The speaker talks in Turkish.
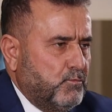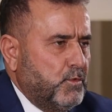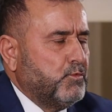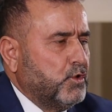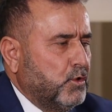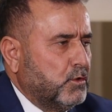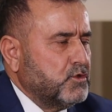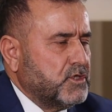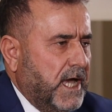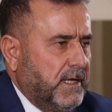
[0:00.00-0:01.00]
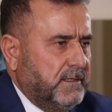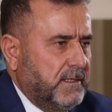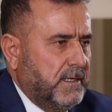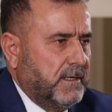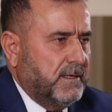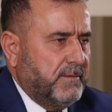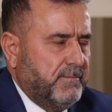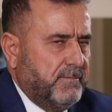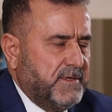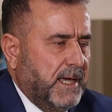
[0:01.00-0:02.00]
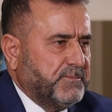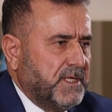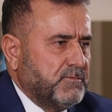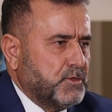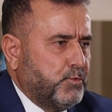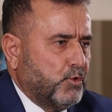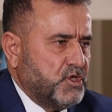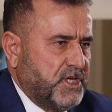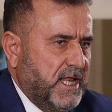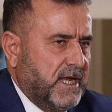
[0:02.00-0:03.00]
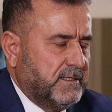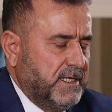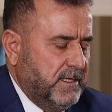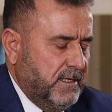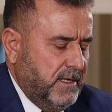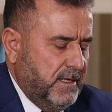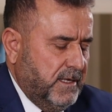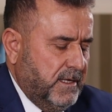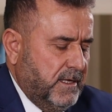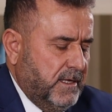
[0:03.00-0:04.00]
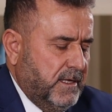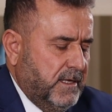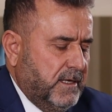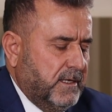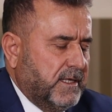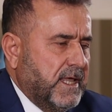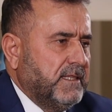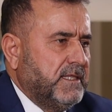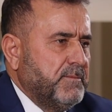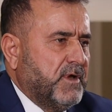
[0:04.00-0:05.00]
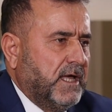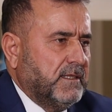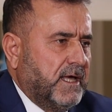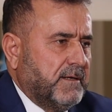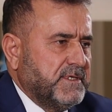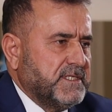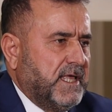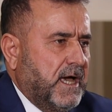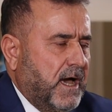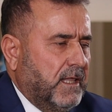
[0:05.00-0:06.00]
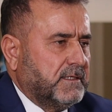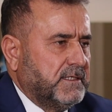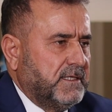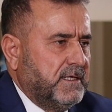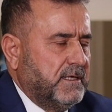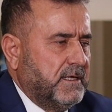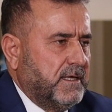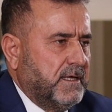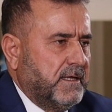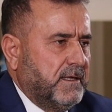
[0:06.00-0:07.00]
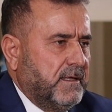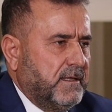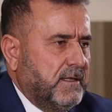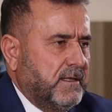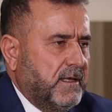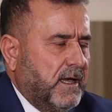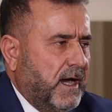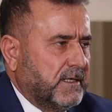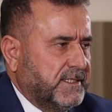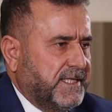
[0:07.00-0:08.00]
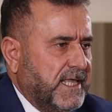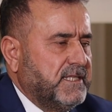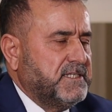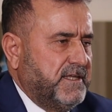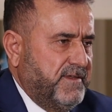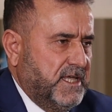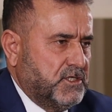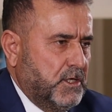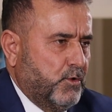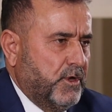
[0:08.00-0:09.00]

mümkün olursa e, yaptığımız projelerde kendi imkanlarımızla halkın e, artık gelir seviyesine